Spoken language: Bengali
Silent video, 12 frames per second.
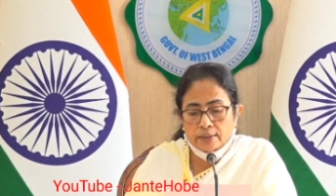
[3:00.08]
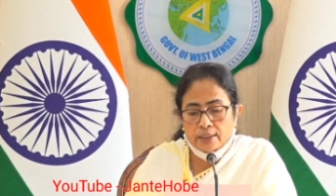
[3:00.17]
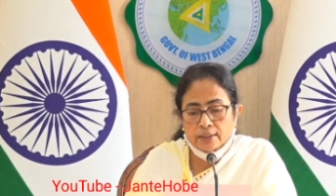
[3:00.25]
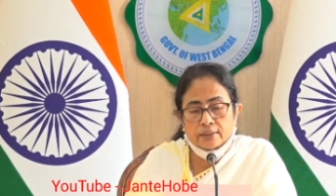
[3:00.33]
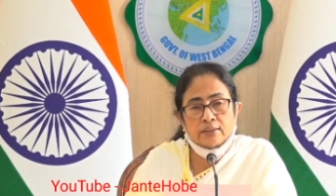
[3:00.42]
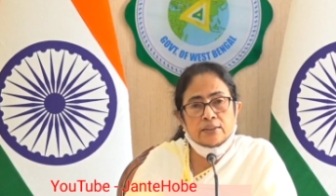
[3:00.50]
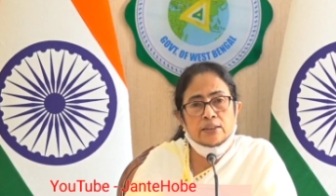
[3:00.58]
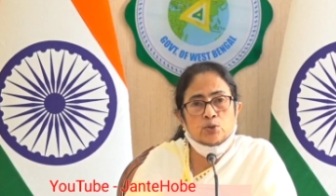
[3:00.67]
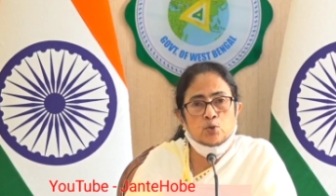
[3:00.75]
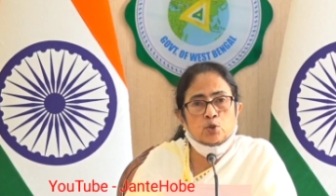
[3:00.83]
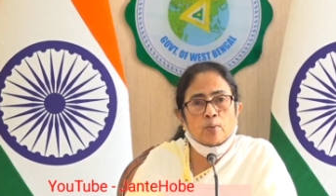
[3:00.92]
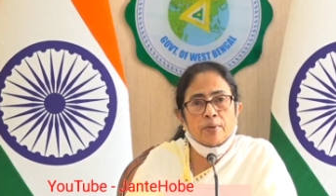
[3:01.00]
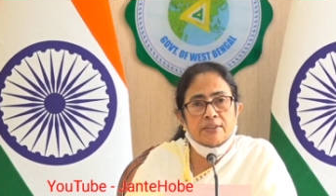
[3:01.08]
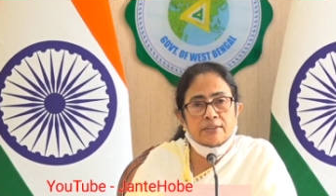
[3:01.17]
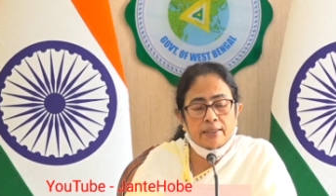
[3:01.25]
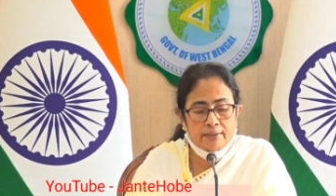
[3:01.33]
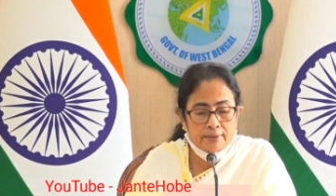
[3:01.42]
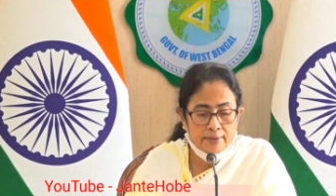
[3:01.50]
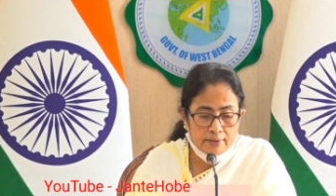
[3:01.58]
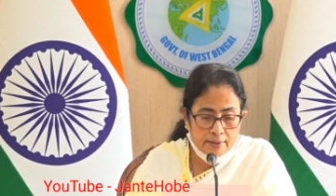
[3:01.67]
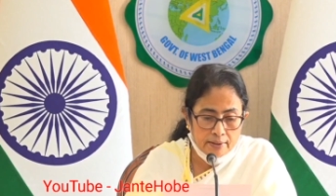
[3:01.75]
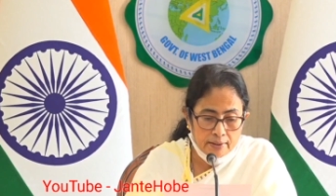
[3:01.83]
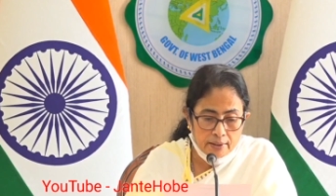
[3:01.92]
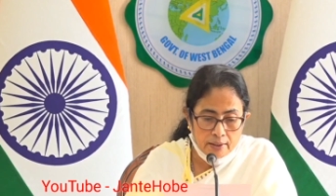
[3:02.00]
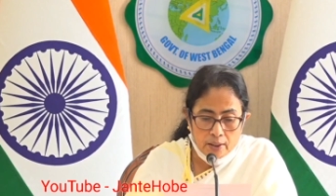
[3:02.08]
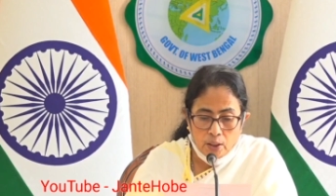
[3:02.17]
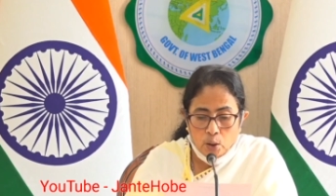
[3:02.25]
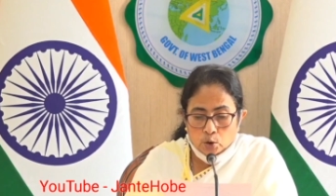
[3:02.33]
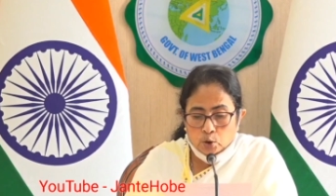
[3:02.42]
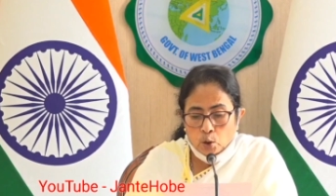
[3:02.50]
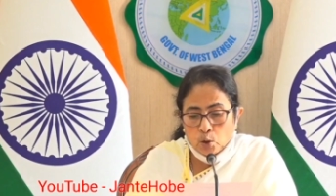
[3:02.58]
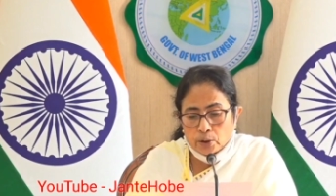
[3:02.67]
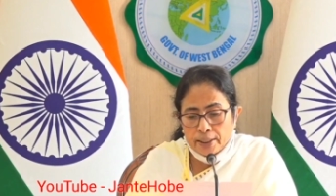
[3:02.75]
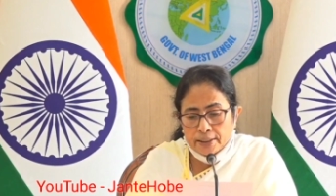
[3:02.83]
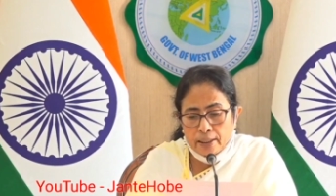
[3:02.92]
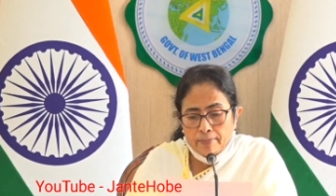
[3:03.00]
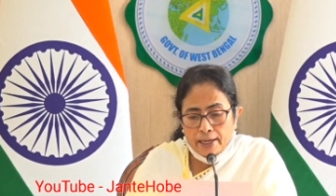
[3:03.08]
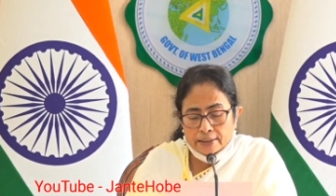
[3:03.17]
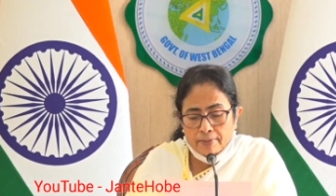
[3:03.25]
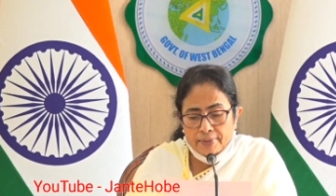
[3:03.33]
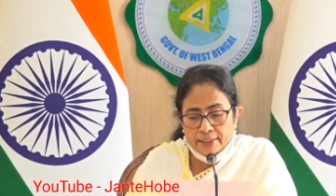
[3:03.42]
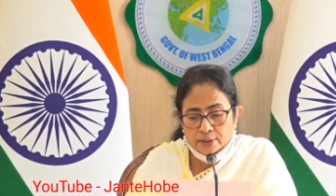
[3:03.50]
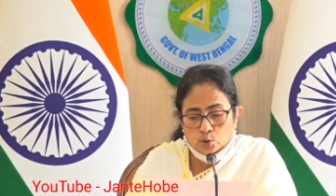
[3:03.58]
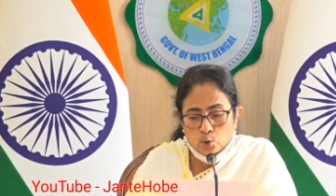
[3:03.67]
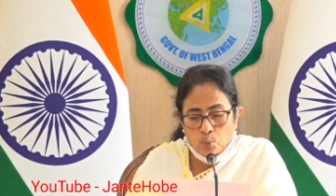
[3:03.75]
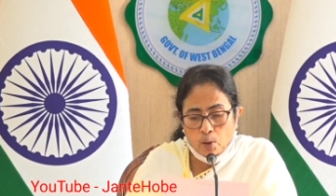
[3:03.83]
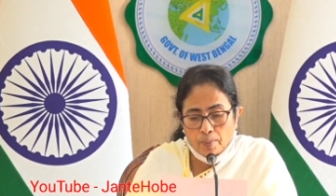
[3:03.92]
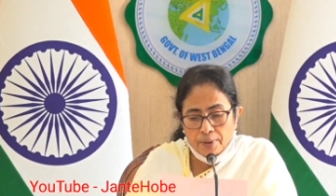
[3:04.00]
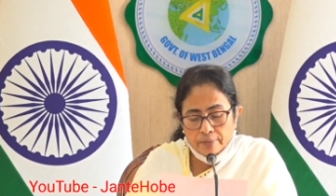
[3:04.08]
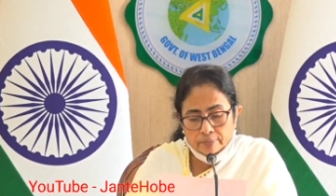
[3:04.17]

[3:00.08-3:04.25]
তাড়াতাড়ি শেষ হোক সবাই চায় ষোলো তারিখে ম্যাথামেটিক্স গ্রুপ হবে